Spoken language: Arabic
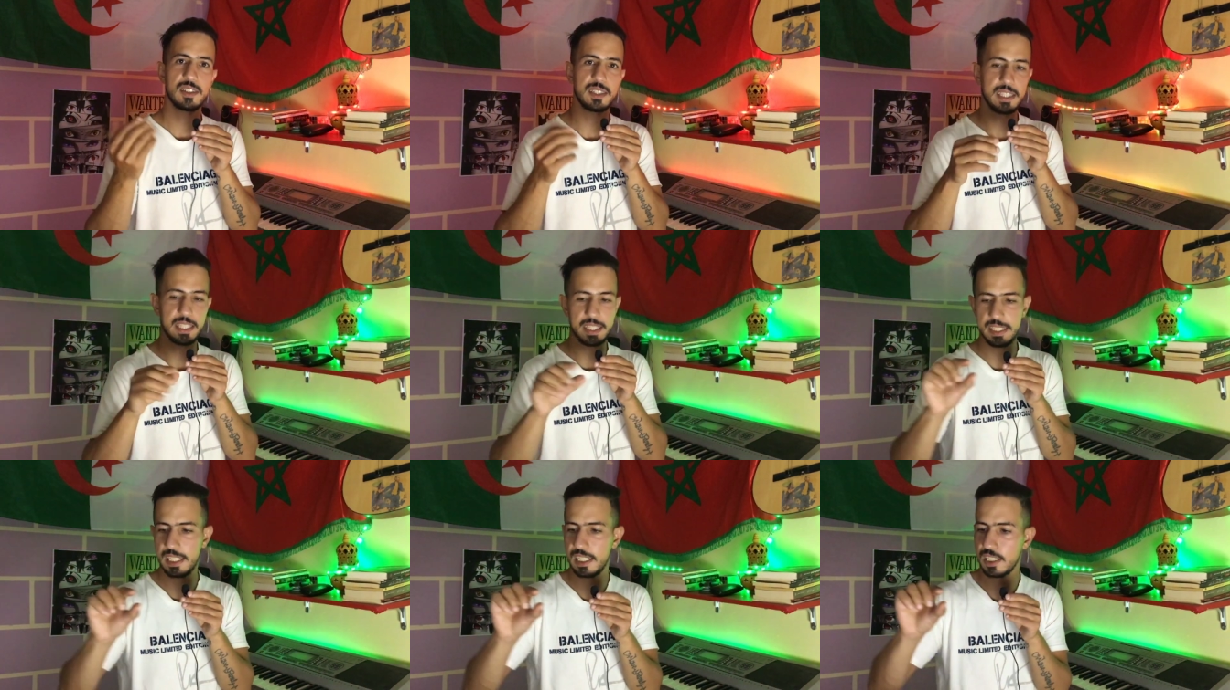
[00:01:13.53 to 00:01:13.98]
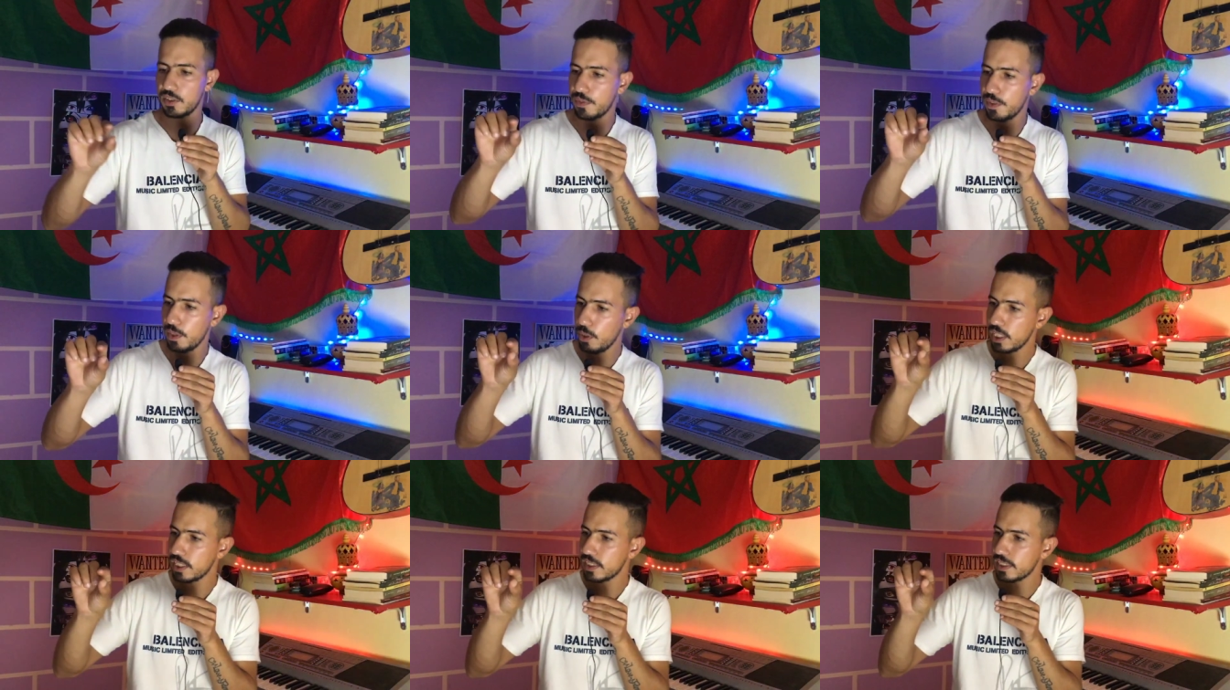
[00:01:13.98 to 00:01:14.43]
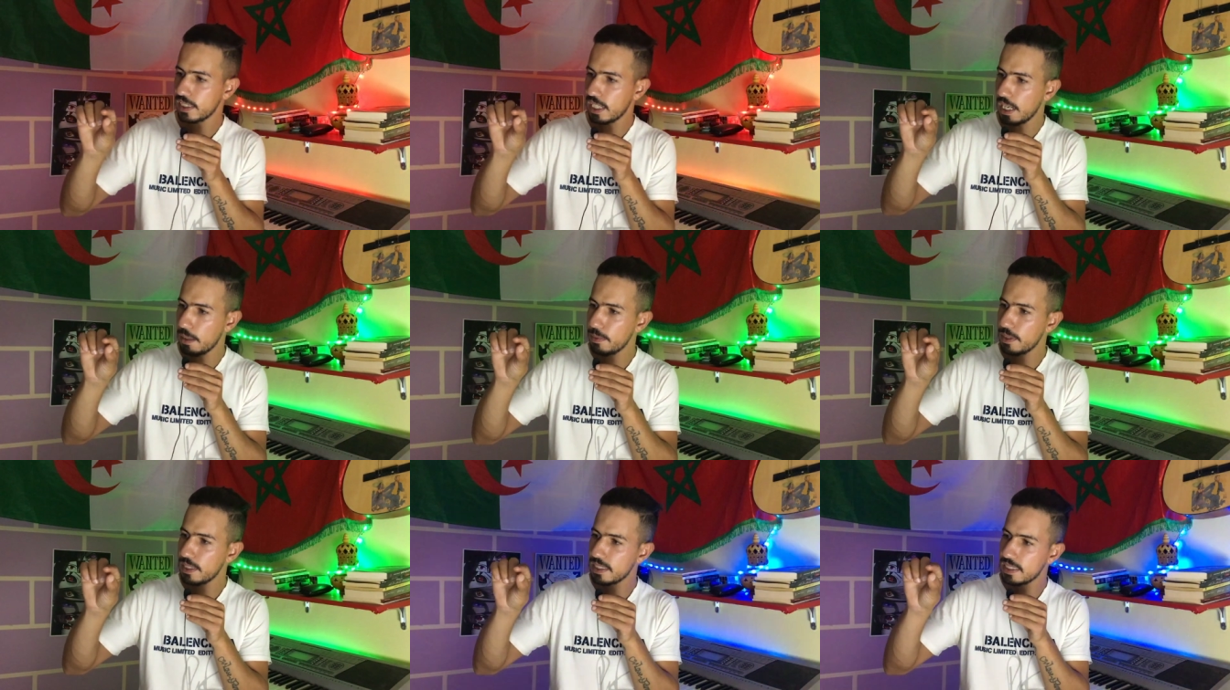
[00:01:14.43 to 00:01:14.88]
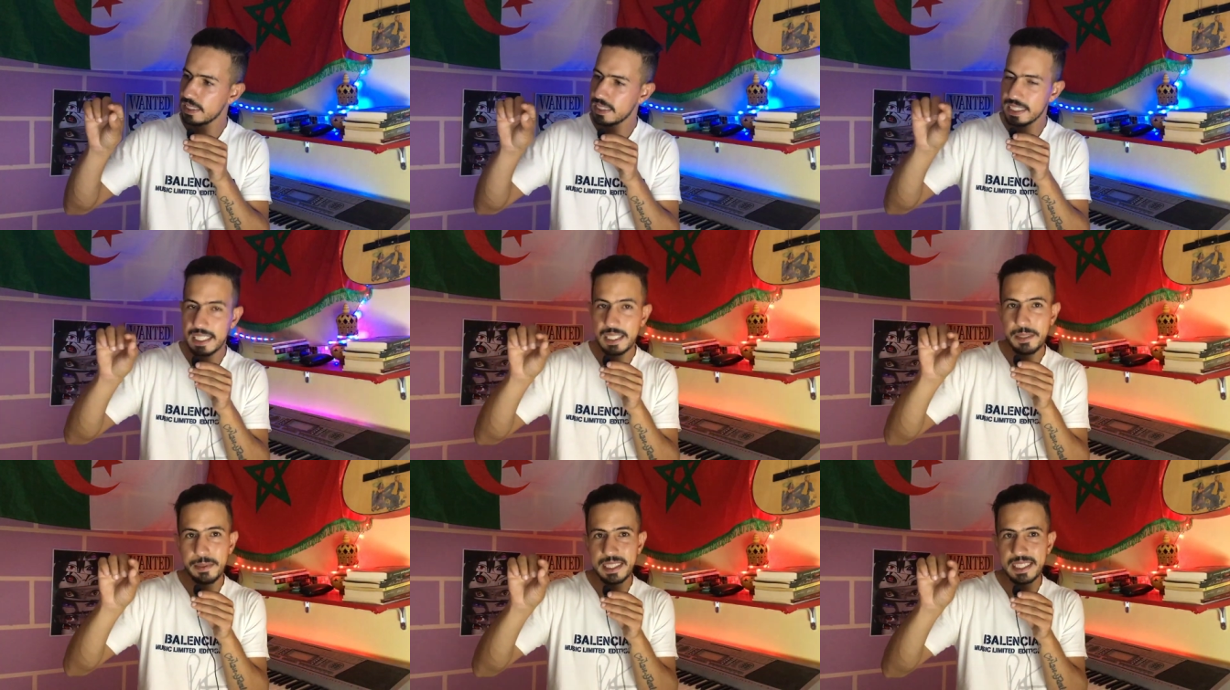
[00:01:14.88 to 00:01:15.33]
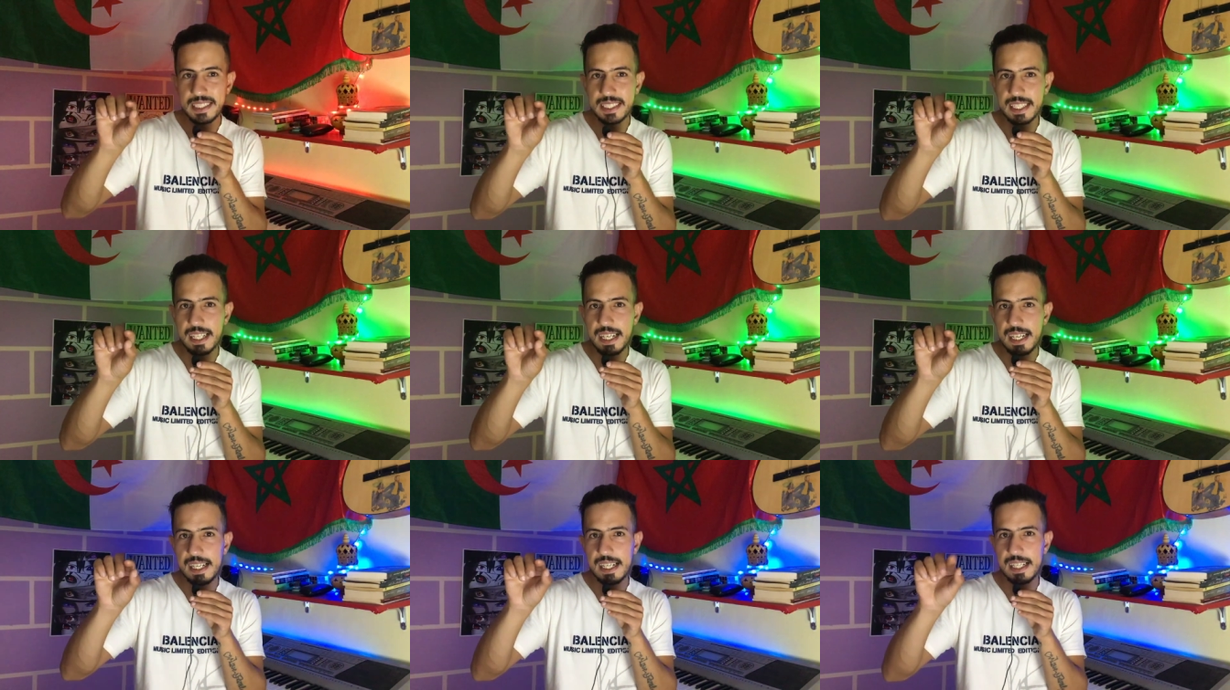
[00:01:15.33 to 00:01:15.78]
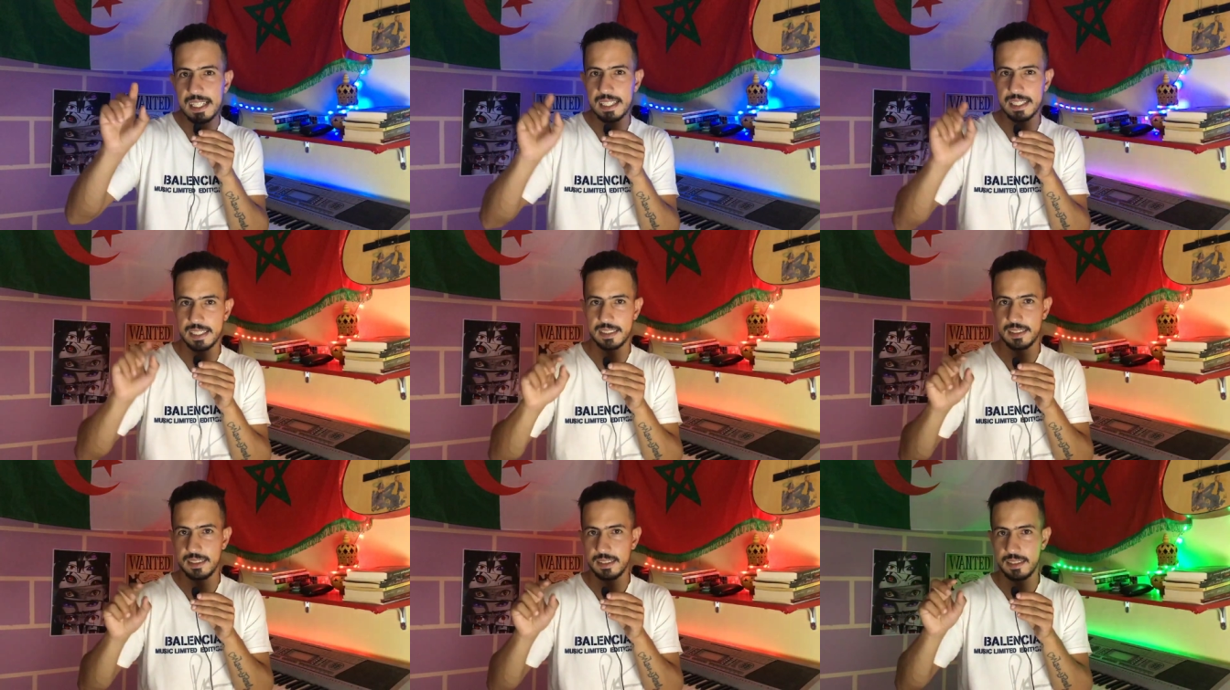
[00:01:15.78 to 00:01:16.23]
كرياج فيه واحد التقابات تقيبات صغار